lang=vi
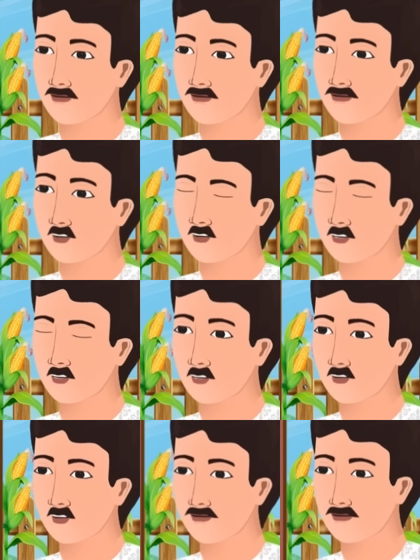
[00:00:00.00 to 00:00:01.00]
chấm ca rồi
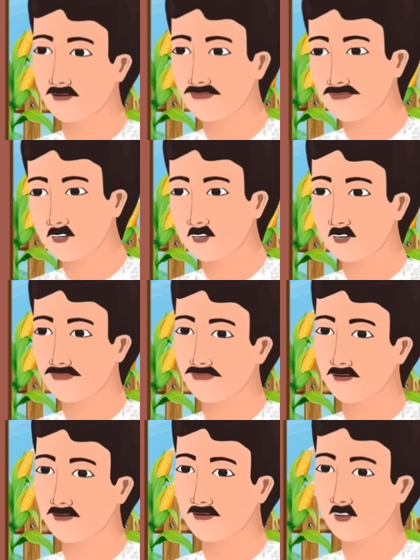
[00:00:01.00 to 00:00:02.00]
bỏ ấy nà, chạy
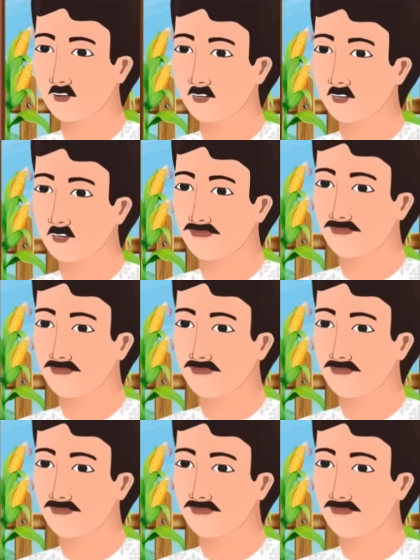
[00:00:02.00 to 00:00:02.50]
kịch tì ọt ta hỏi